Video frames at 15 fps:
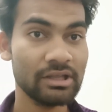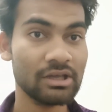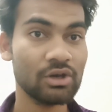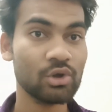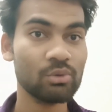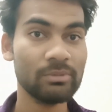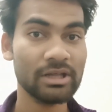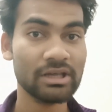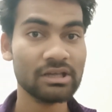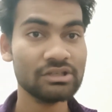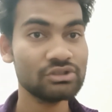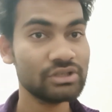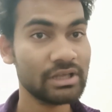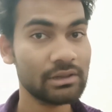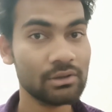देखने को मिलेंगे
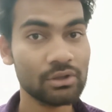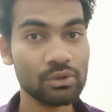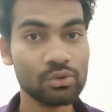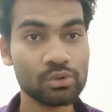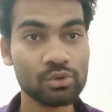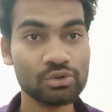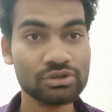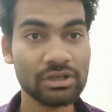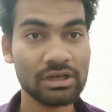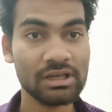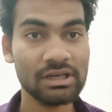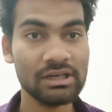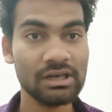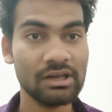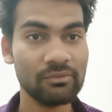जैसे कि उसको जंगली लव